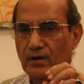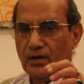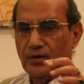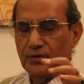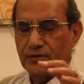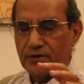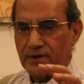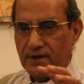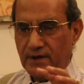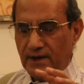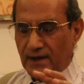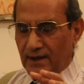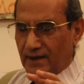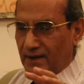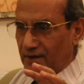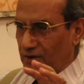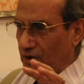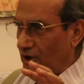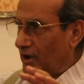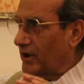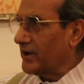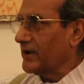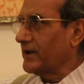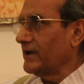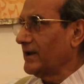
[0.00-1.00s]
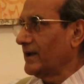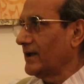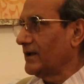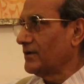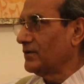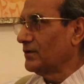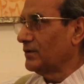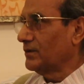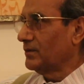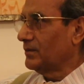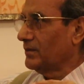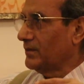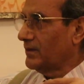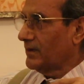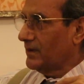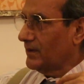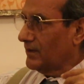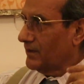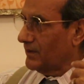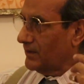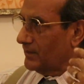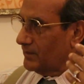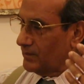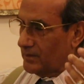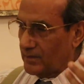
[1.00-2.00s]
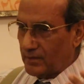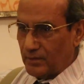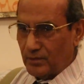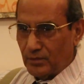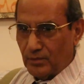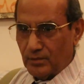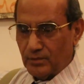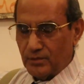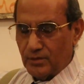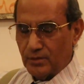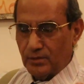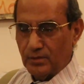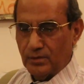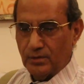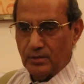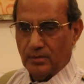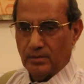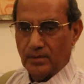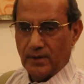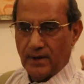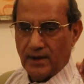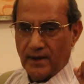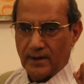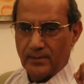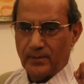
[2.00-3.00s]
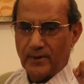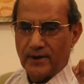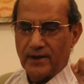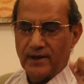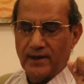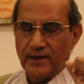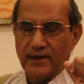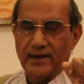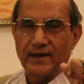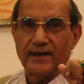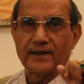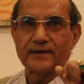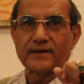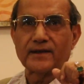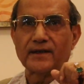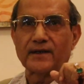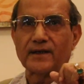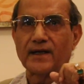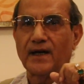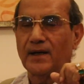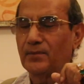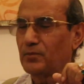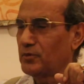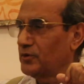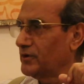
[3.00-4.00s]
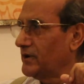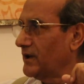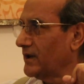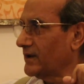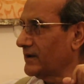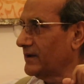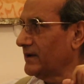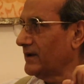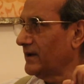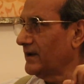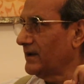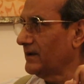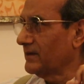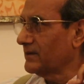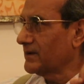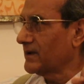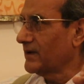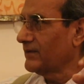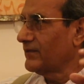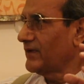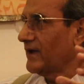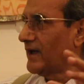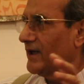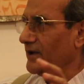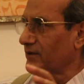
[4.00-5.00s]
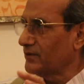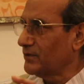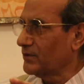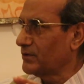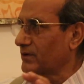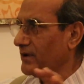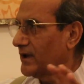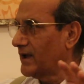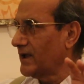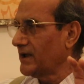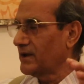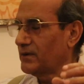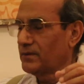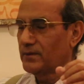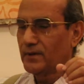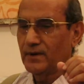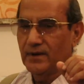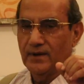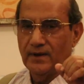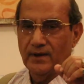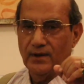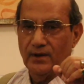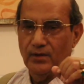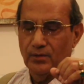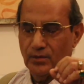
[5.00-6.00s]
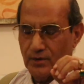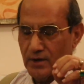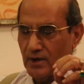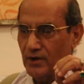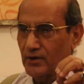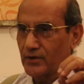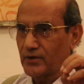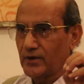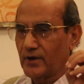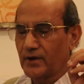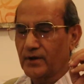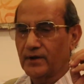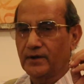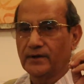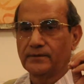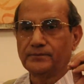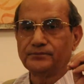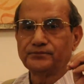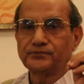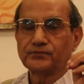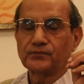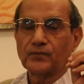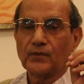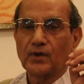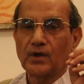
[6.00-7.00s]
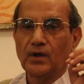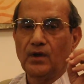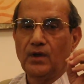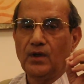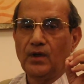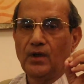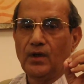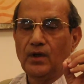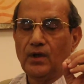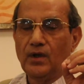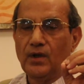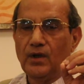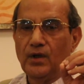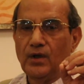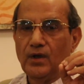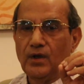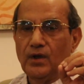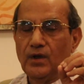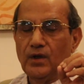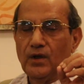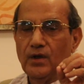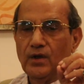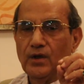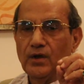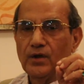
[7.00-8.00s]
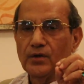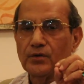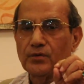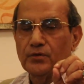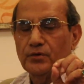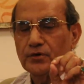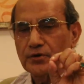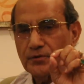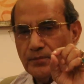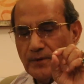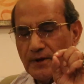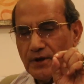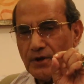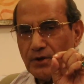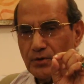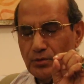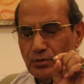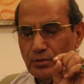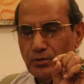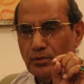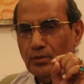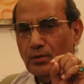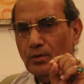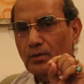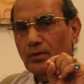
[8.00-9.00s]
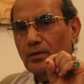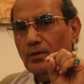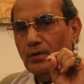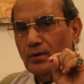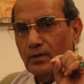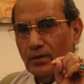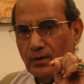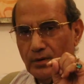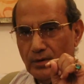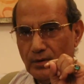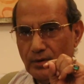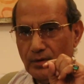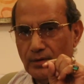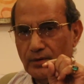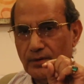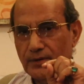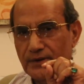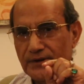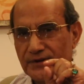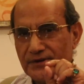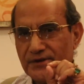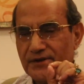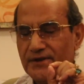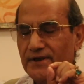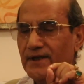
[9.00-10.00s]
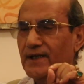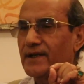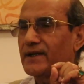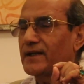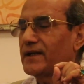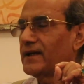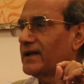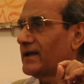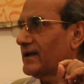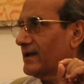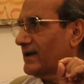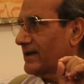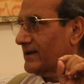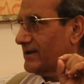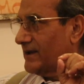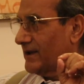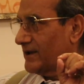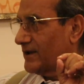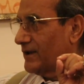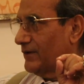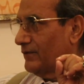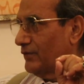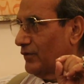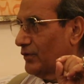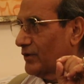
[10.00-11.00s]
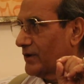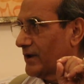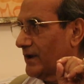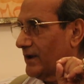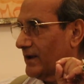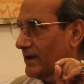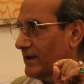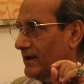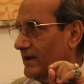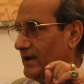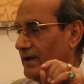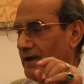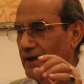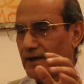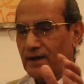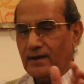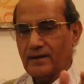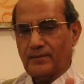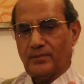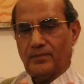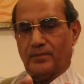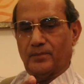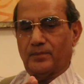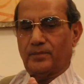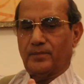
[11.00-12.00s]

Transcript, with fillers: और उसकी एक अथॉरिटी है जो जो अर्बन एरियाज के काम को देखती है हम्म। सफाई सुथराई लोकल अथॉरिटी तो उसमें टू स्टेट का तस्वुर था कि एक